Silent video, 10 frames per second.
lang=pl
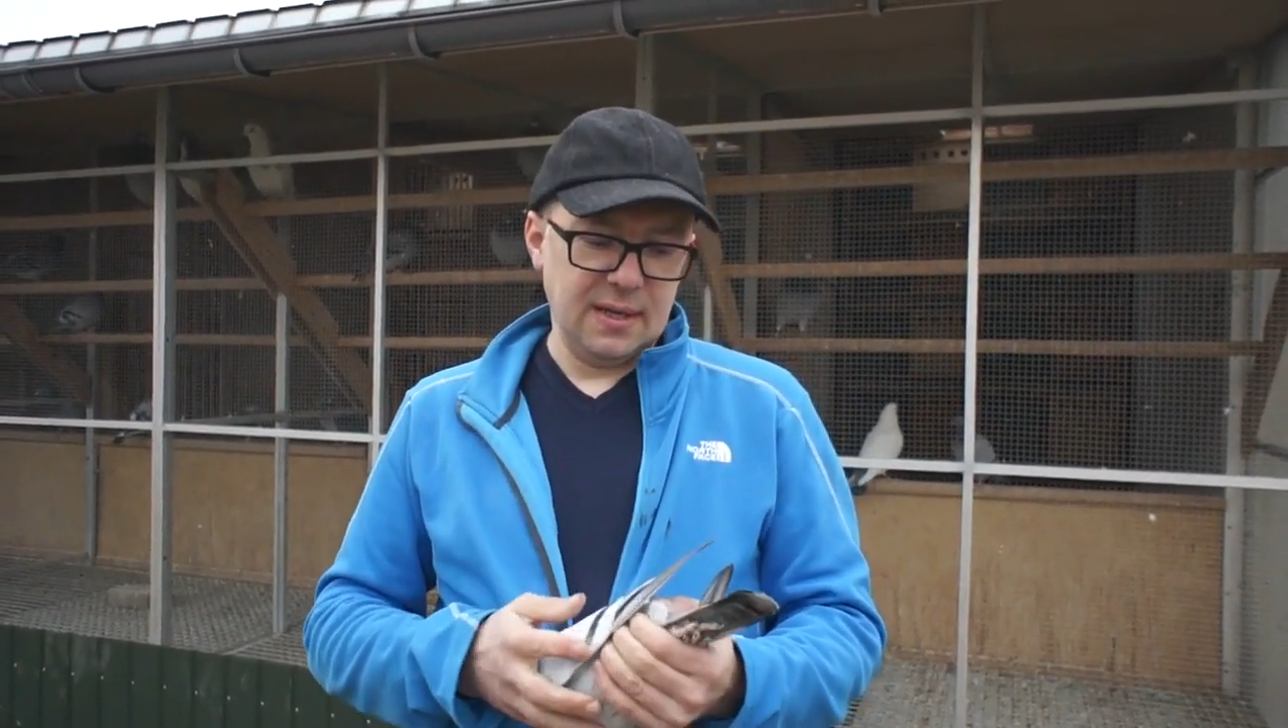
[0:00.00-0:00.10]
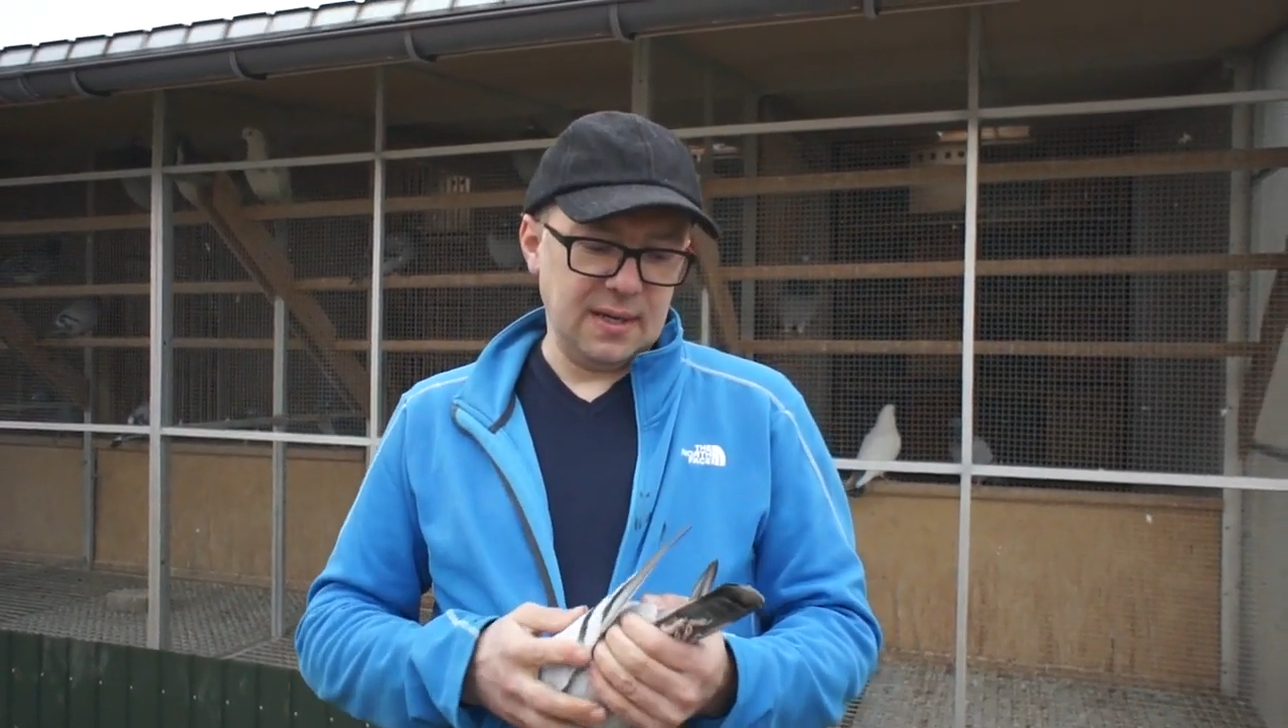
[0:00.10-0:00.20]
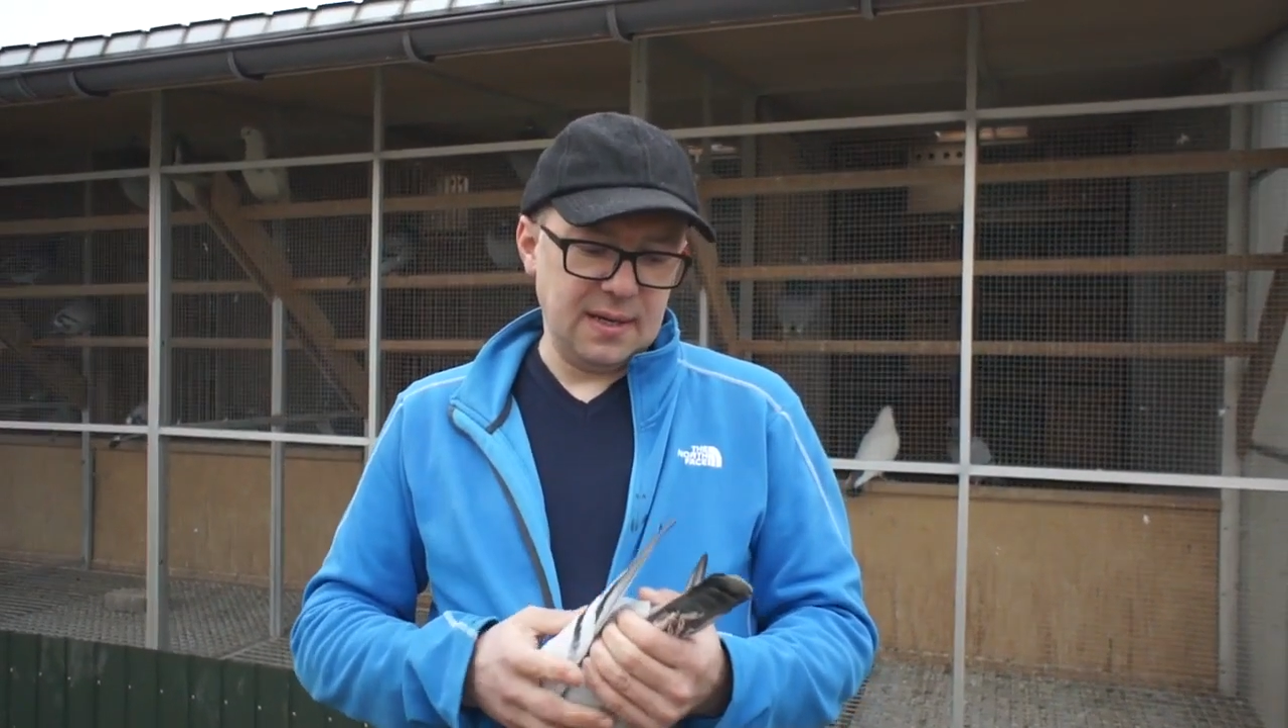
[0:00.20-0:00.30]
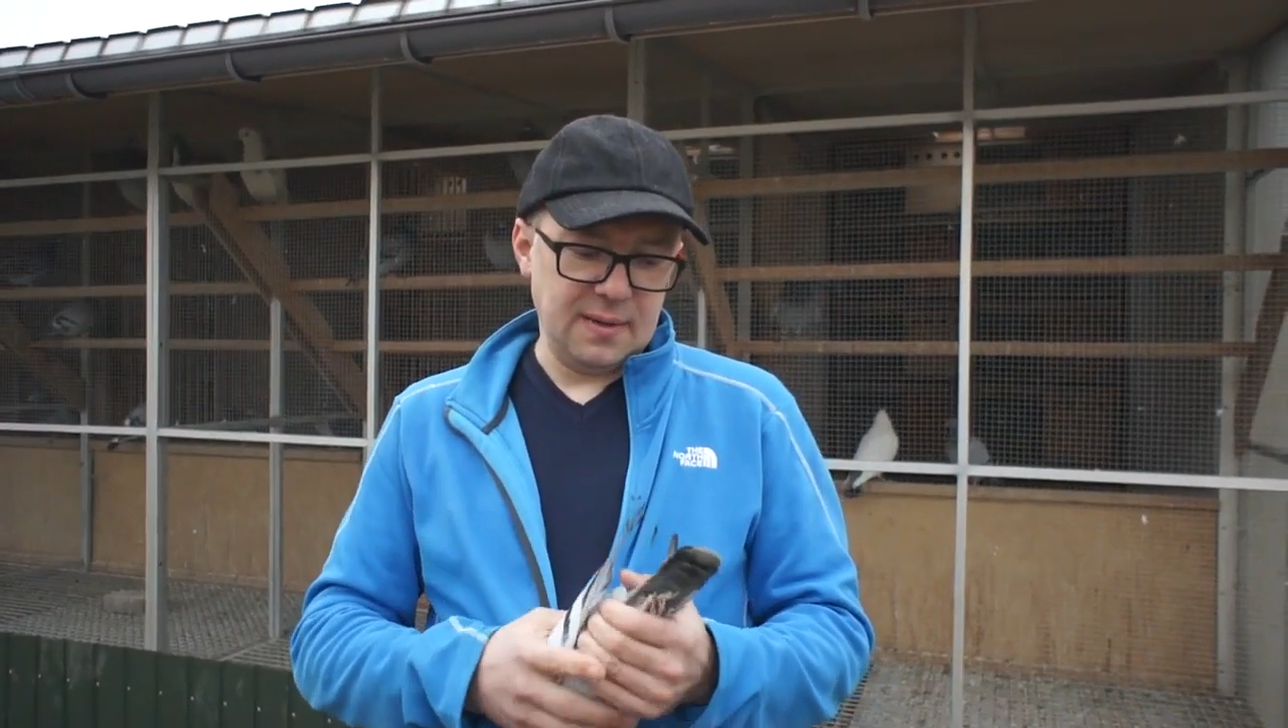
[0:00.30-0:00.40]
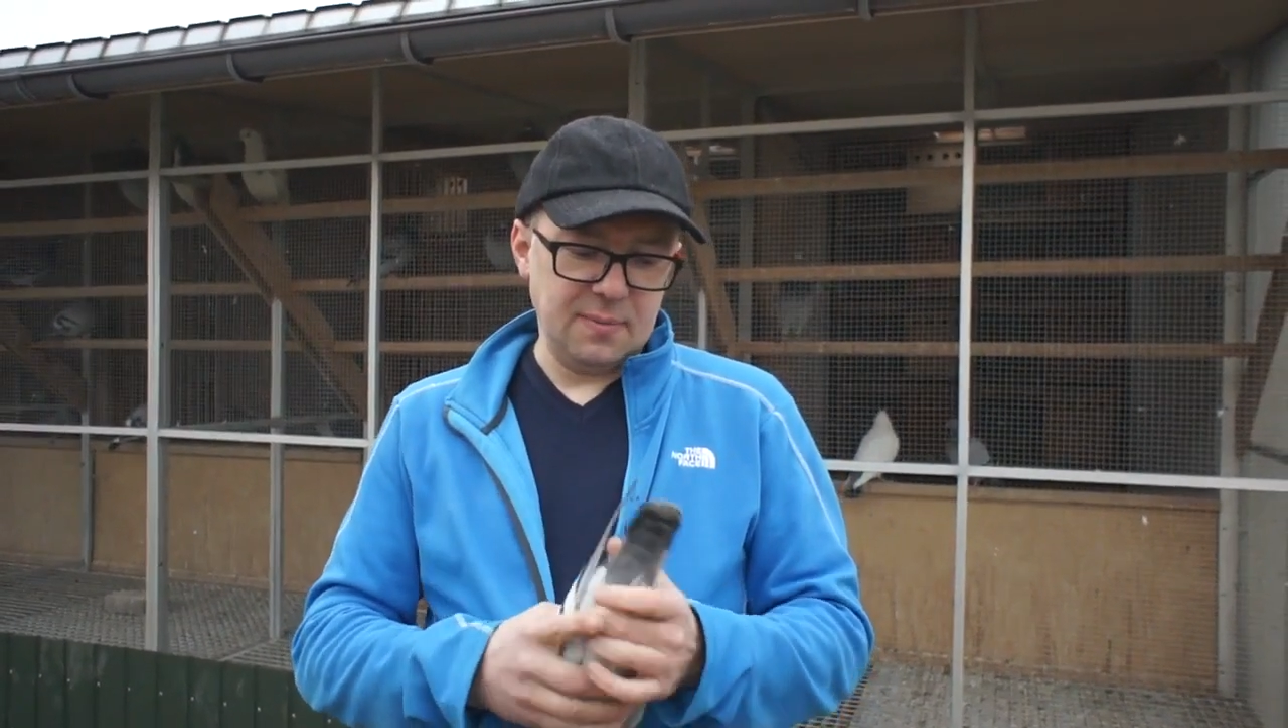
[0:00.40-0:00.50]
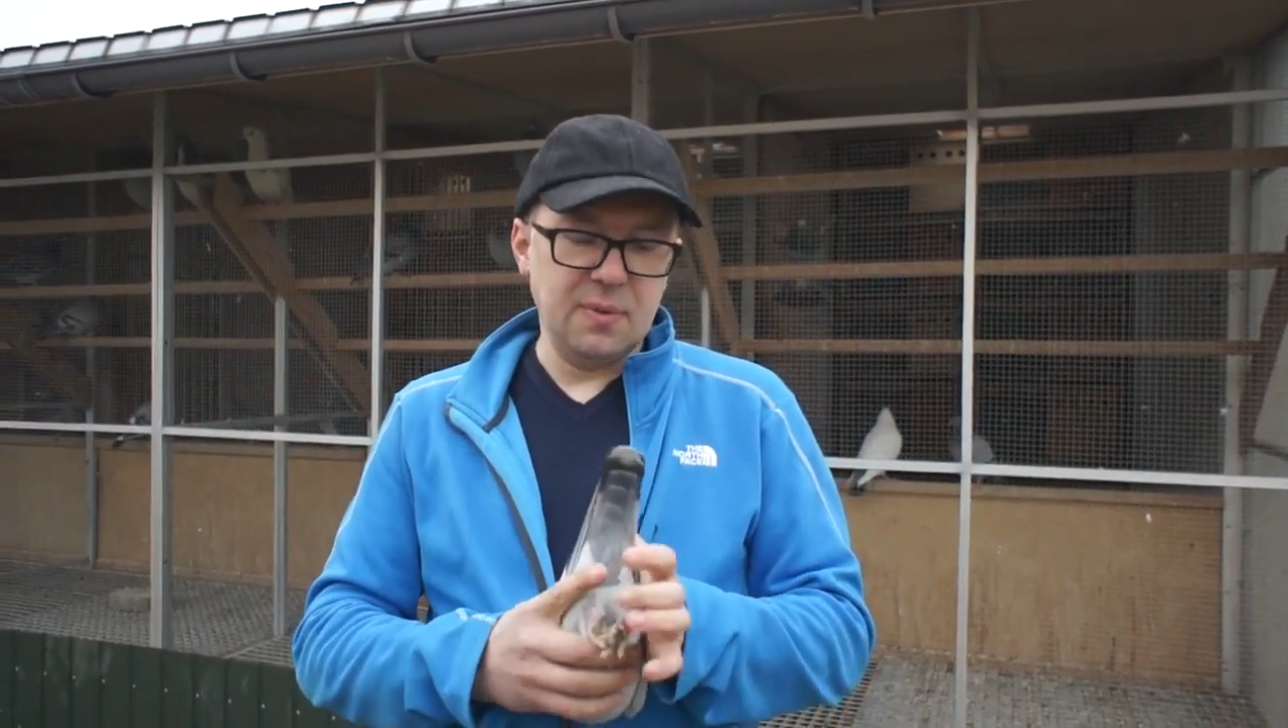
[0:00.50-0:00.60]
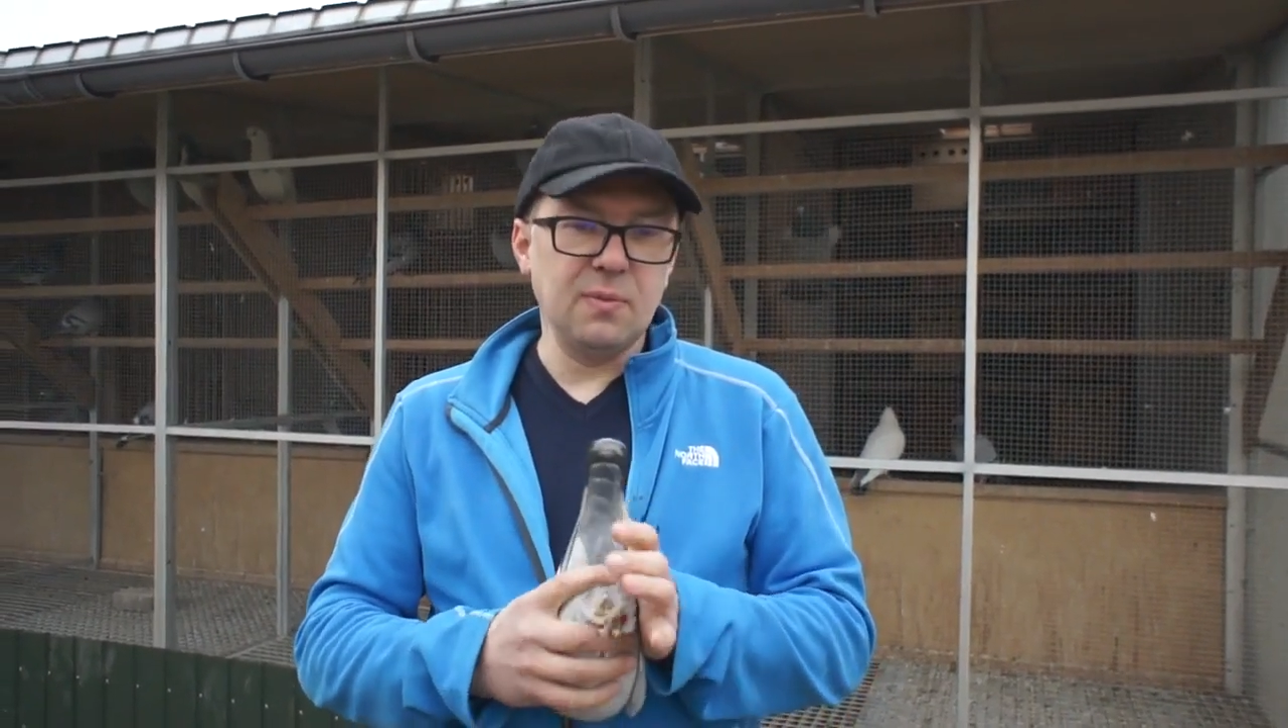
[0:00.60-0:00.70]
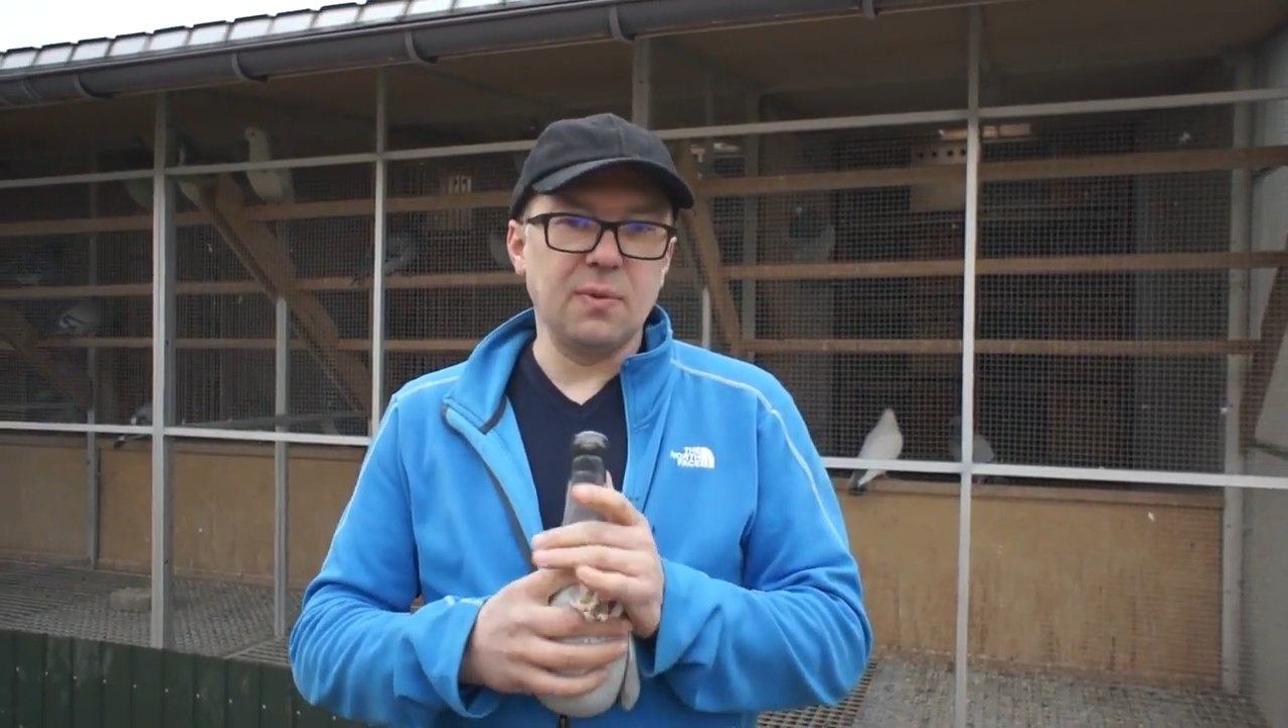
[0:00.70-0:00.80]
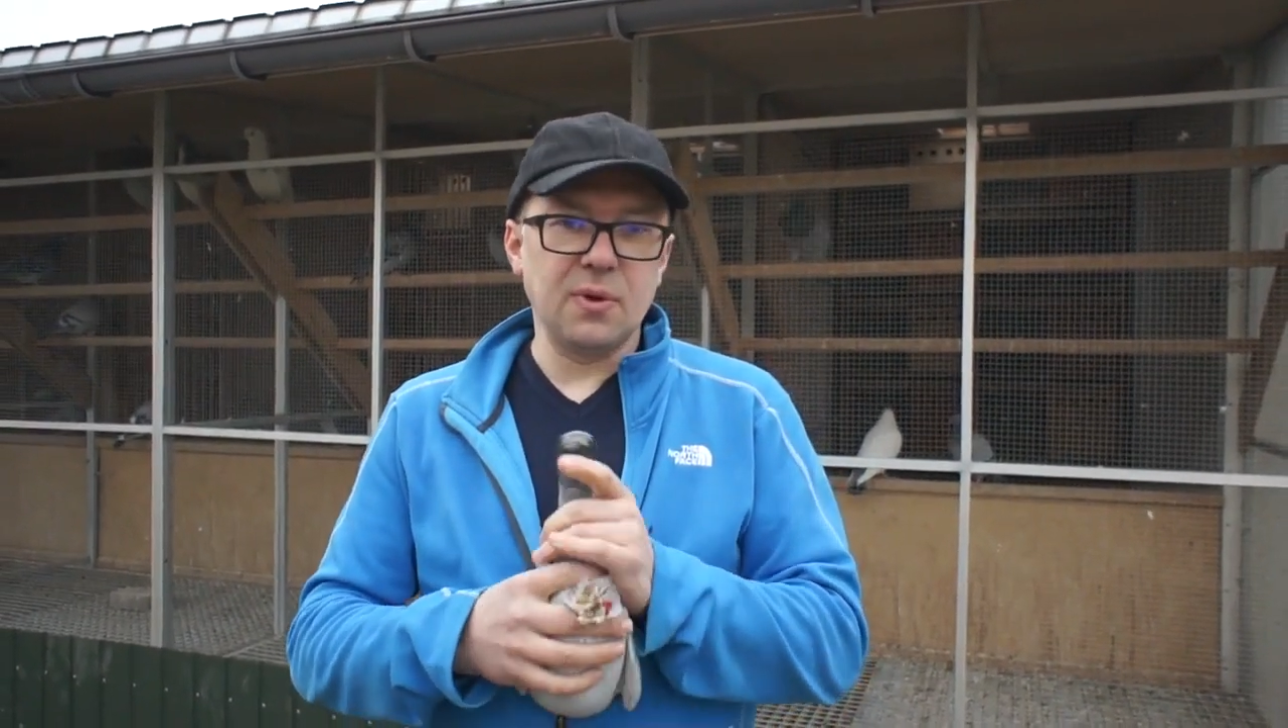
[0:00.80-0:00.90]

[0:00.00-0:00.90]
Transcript: e, mimo